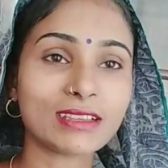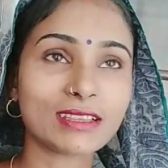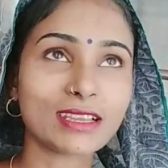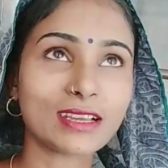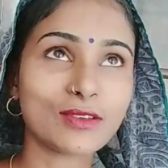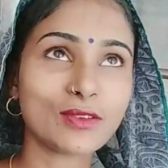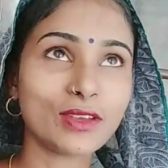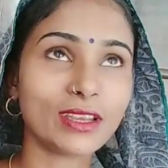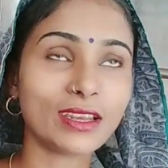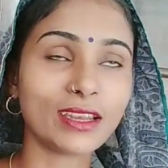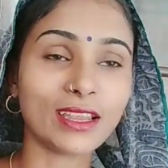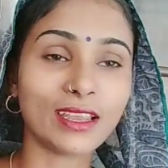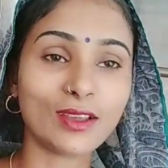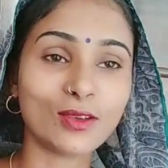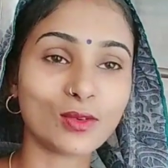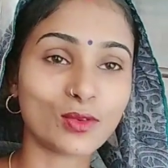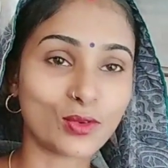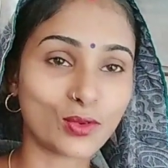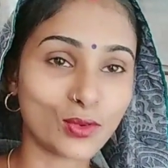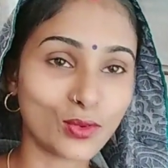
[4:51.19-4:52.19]
चेतावनी तो? तो नहीं
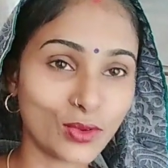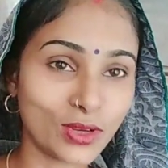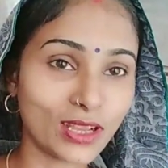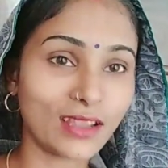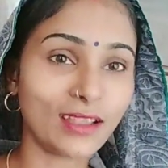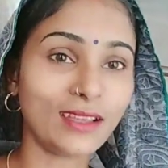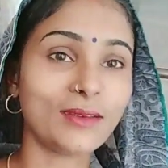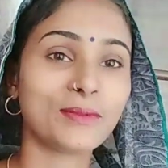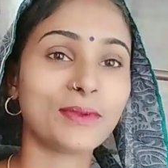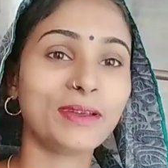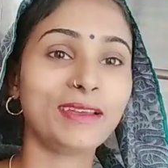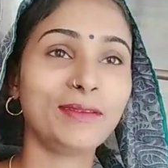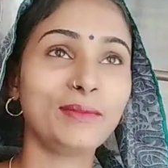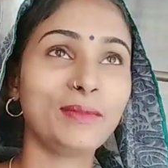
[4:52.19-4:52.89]
कहू ना